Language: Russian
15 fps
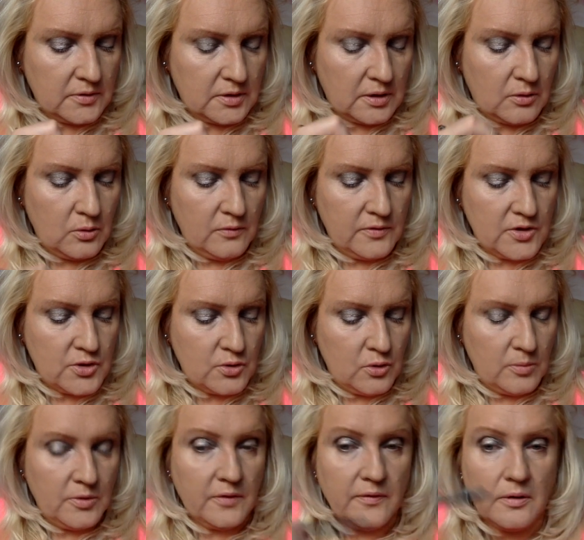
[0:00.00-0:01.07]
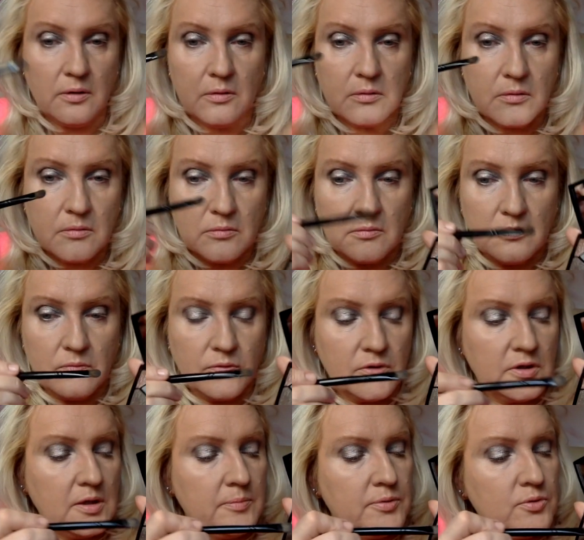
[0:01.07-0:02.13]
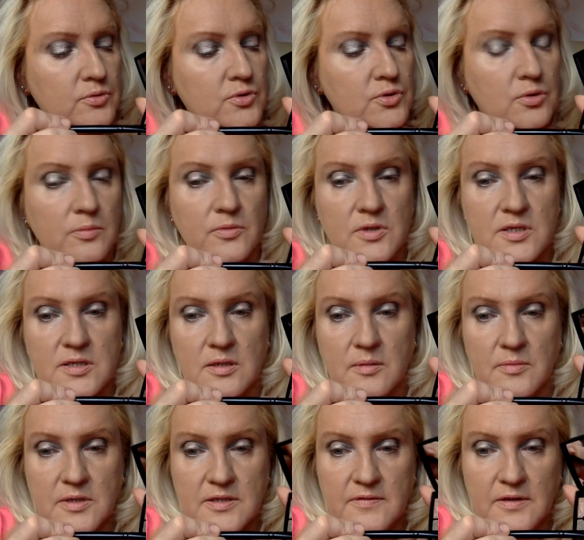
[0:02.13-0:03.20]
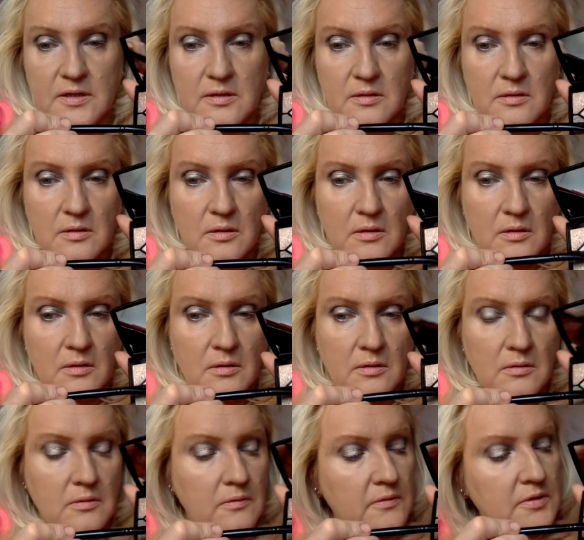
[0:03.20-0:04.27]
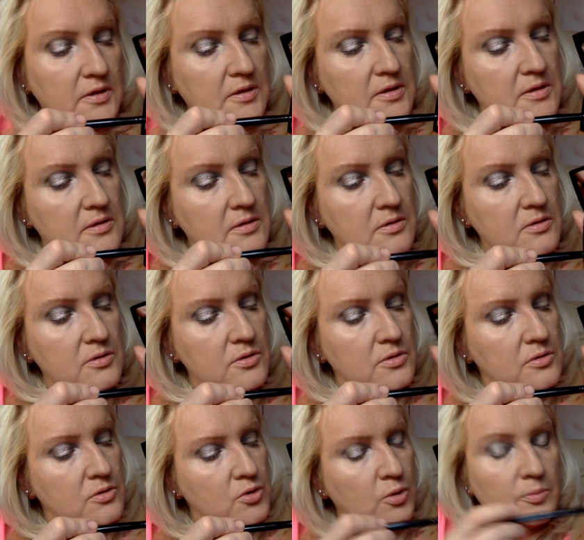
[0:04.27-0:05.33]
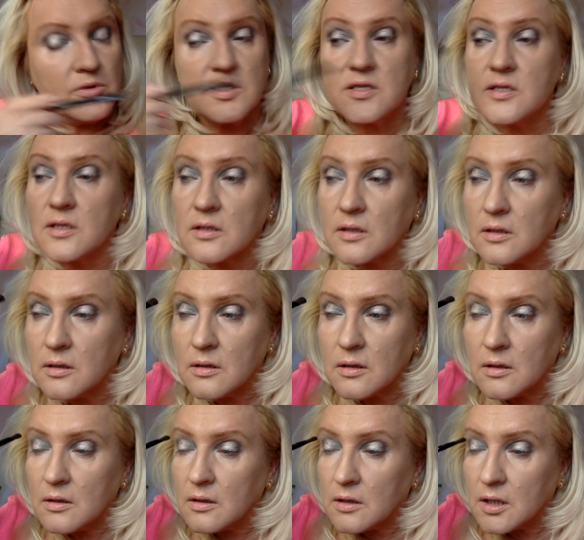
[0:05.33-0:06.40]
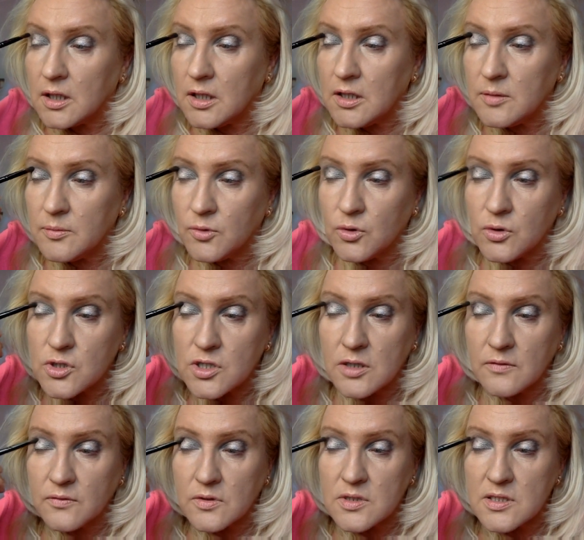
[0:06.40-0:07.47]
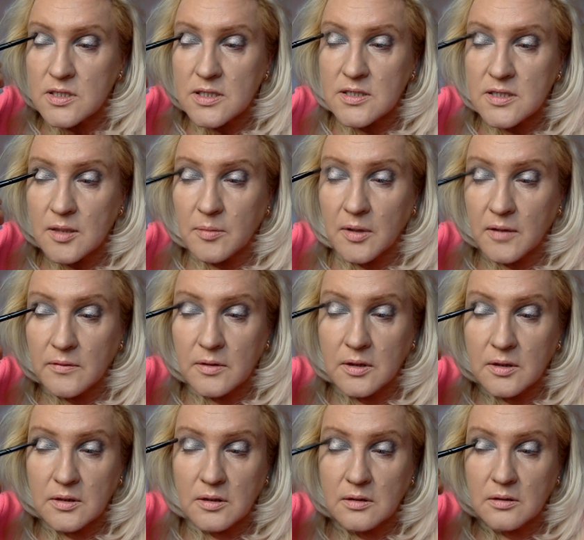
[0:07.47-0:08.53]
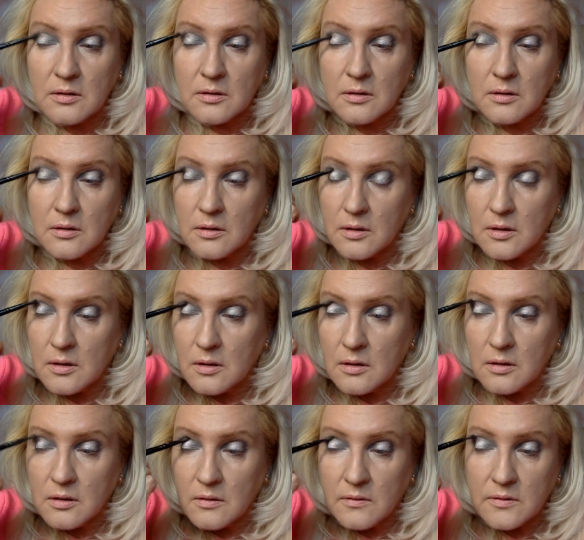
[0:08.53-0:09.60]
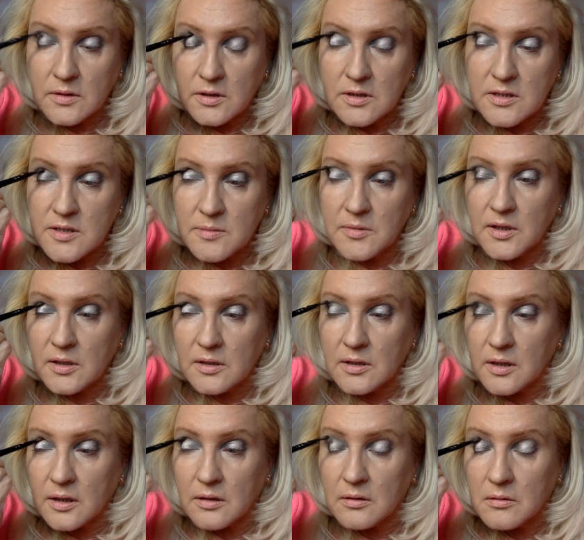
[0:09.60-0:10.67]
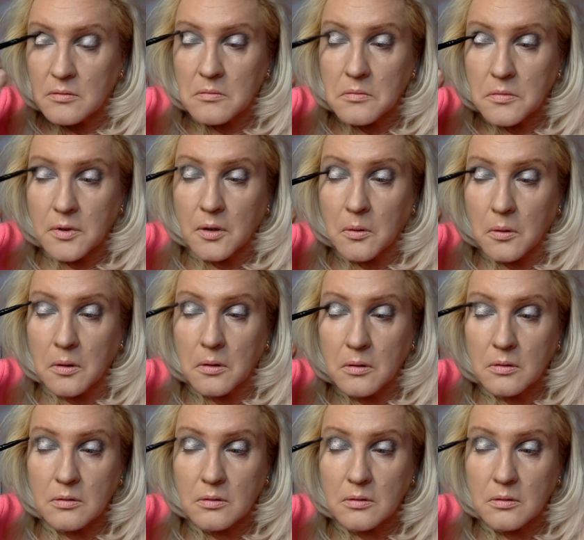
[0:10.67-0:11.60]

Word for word: вот такого темного. Вот я беру темный самый цвет, вот этот темно-серый. И немножко вот здесь добавила она вот этой темноты такой.